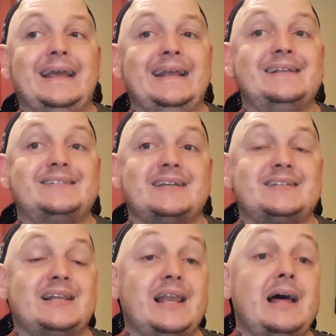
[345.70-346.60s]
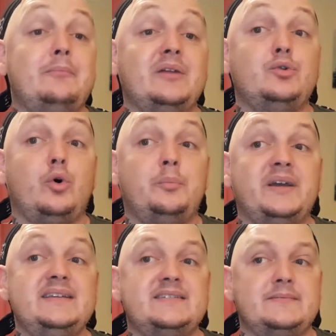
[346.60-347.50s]
il s'exclame à deux
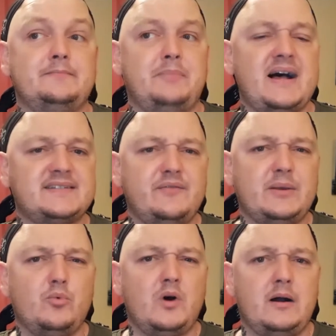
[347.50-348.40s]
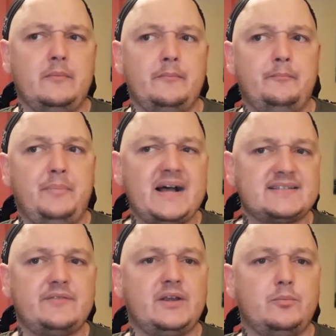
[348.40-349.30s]
reprises ⁇ Pas avec moi
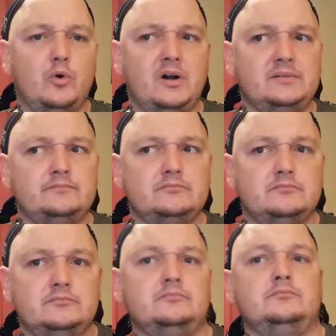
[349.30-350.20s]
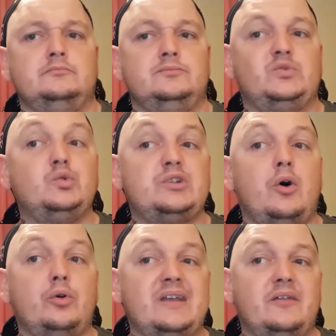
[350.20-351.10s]
Pas avec moi !⁇ tout
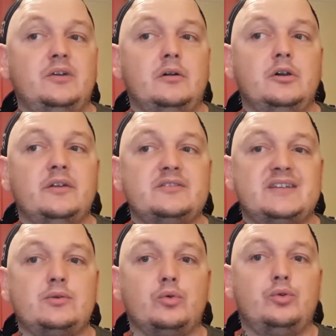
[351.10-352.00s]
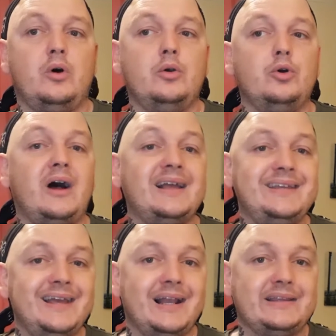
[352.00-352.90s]
en regardant l'un de ses concurrents le
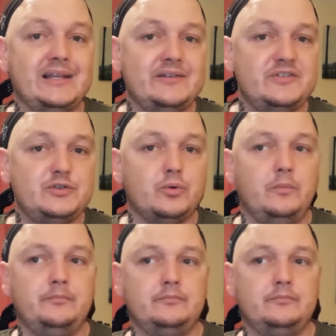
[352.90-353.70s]
railler à la télévision.